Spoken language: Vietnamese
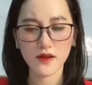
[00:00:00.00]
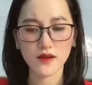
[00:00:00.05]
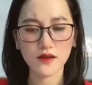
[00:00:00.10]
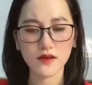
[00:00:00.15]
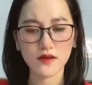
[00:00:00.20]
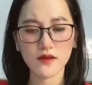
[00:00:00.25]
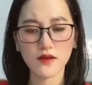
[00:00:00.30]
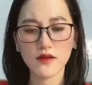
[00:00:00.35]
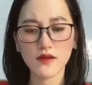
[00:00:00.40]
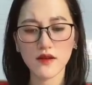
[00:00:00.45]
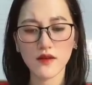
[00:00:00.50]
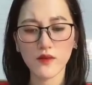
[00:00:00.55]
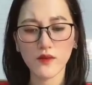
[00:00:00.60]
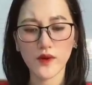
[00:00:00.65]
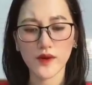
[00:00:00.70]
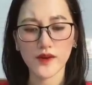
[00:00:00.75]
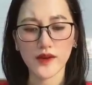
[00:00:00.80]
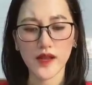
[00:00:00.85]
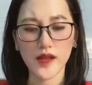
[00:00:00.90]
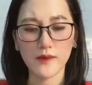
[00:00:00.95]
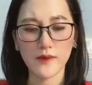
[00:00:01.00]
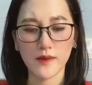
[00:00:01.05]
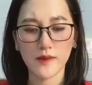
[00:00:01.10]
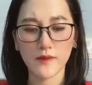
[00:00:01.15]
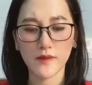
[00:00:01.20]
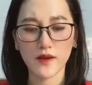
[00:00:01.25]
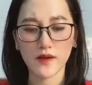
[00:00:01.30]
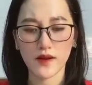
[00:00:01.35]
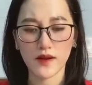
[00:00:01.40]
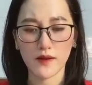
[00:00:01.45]
Khương Nương Nguyệt nghe mà
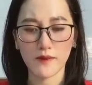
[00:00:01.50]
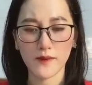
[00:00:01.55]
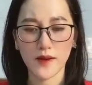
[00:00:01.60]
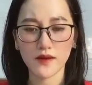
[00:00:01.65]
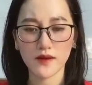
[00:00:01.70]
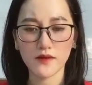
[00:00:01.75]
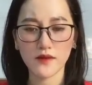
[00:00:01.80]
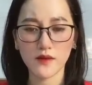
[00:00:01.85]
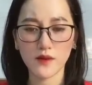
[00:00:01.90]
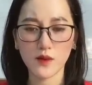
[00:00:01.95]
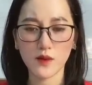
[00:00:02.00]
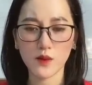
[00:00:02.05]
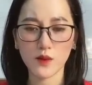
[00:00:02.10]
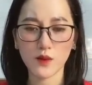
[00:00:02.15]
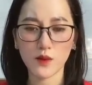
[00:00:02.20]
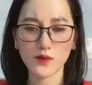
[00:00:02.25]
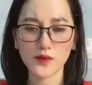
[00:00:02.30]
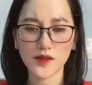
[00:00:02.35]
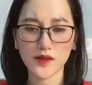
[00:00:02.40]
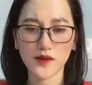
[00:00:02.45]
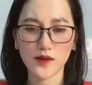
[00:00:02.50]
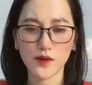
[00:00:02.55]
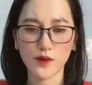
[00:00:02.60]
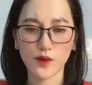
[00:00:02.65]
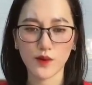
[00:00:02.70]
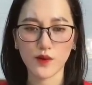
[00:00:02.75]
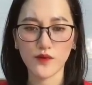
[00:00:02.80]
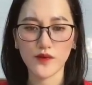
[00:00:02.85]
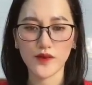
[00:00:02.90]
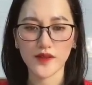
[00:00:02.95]
mờ cả mắt Cũng chẳng hiểu
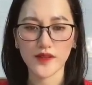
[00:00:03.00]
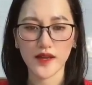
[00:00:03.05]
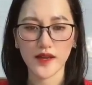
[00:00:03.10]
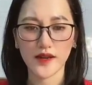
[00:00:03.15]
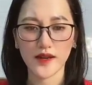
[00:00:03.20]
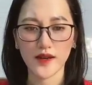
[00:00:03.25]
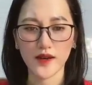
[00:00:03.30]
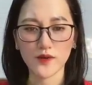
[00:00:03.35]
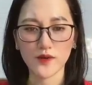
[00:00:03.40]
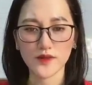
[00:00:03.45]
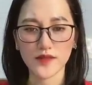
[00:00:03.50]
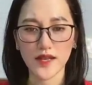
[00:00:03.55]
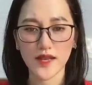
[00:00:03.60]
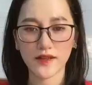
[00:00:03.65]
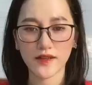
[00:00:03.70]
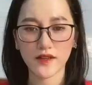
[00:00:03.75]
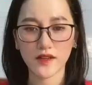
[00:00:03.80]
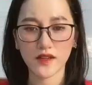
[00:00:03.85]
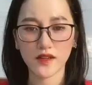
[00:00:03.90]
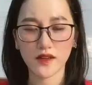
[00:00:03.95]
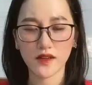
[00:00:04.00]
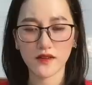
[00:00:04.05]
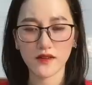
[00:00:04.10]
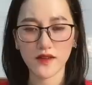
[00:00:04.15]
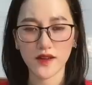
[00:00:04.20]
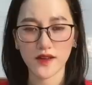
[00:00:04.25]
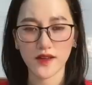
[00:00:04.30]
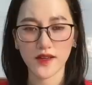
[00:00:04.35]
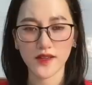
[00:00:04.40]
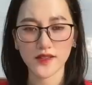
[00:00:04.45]
cố vị thành lấy đâu ra kiên nhẫn
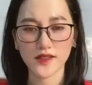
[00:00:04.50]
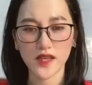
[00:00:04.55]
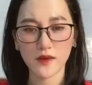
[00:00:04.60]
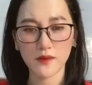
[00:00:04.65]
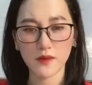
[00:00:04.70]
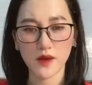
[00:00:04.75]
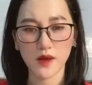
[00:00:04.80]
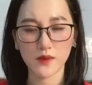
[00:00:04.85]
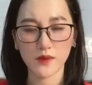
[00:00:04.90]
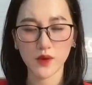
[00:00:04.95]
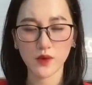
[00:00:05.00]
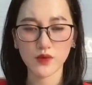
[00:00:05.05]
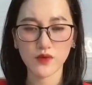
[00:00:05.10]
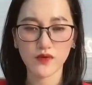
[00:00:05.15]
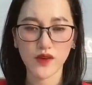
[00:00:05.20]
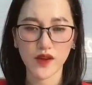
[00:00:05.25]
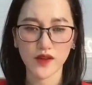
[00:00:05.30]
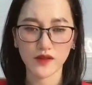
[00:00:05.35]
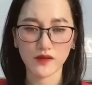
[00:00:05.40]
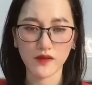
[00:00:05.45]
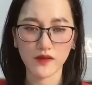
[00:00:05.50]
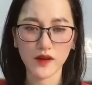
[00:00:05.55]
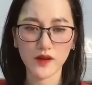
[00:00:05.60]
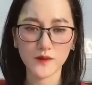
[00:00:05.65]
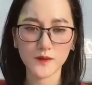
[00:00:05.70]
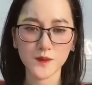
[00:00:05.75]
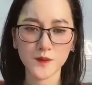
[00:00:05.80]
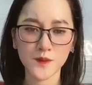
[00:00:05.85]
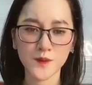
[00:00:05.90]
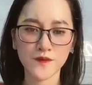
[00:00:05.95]
Để ghi chép nghiêm túc như vậy nữa
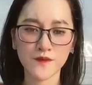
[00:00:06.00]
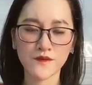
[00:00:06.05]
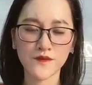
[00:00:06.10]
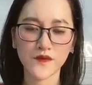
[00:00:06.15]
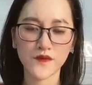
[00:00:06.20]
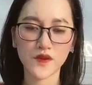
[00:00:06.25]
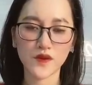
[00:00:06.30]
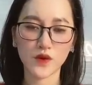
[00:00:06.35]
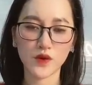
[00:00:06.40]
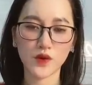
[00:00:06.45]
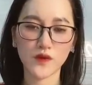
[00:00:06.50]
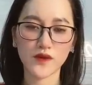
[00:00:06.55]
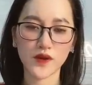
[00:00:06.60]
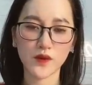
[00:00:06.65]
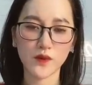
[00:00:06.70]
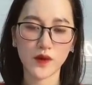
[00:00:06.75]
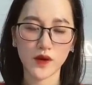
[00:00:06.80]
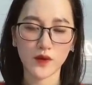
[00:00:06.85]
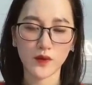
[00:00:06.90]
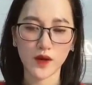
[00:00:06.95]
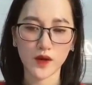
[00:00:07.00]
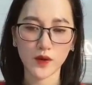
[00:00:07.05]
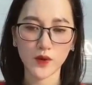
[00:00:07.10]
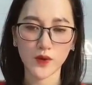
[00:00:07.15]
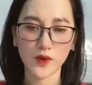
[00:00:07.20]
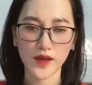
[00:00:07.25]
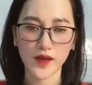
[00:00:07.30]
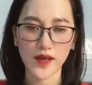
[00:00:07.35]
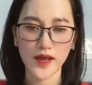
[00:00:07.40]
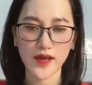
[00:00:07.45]
Nhưng cô vẫn ngoan ngoãn
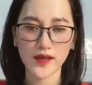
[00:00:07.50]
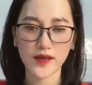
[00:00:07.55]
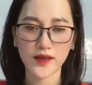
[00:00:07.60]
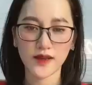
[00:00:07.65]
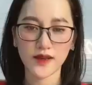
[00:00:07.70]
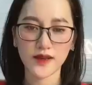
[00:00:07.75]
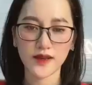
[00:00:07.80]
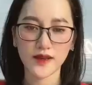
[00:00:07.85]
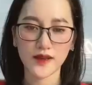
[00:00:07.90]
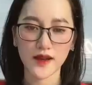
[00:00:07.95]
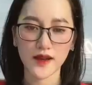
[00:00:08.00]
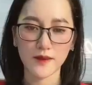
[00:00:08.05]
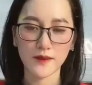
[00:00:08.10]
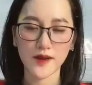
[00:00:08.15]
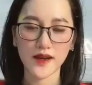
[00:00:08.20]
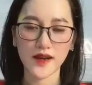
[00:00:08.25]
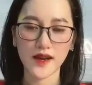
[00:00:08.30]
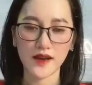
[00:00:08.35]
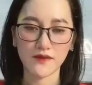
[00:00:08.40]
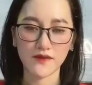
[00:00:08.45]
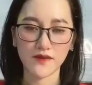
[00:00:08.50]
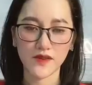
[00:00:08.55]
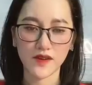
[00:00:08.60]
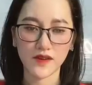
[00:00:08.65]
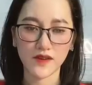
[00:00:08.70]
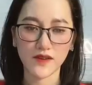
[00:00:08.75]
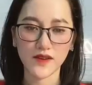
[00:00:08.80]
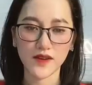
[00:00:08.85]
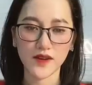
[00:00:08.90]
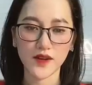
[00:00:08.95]
ngồi nghe Ngắm anh làm
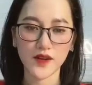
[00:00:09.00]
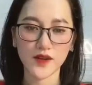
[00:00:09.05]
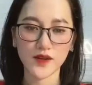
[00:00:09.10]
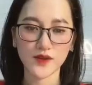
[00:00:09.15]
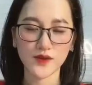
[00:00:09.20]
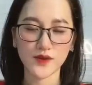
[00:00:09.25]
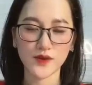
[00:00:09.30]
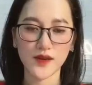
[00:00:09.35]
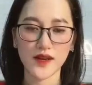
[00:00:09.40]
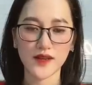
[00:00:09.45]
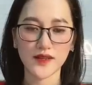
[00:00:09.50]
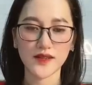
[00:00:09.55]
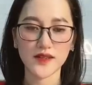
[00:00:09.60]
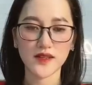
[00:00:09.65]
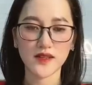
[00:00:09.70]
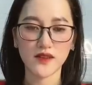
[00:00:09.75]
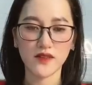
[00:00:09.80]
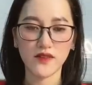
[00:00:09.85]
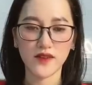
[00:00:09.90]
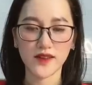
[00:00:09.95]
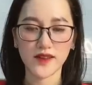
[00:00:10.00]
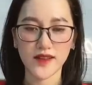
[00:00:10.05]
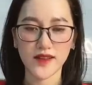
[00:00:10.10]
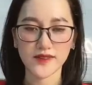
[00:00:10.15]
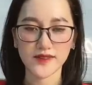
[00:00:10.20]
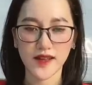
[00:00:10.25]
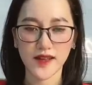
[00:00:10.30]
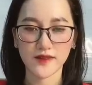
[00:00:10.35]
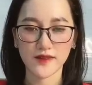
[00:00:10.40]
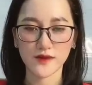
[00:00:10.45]
việc Dù là ghi nhớ về tài
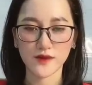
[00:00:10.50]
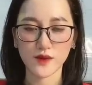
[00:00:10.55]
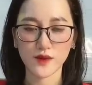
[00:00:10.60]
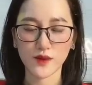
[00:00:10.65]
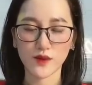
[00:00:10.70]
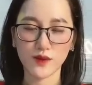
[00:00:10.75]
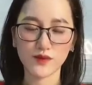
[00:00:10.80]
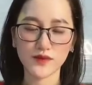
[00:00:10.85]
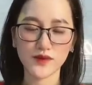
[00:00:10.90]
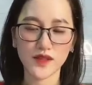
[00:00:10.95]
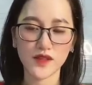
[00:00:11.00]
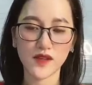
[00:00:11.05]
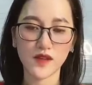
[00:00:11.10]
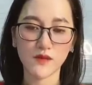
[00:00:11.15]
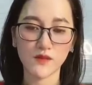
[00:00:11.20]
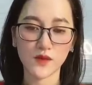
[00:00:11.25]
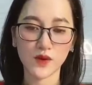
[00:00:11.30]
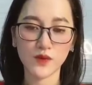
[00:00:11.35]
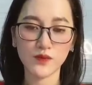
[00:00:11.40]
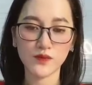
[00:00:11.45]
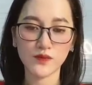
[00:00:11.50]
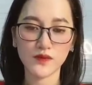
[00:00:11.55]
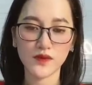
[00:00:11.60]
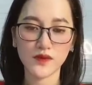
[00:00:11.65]
sản Cũng rất nghiêm túc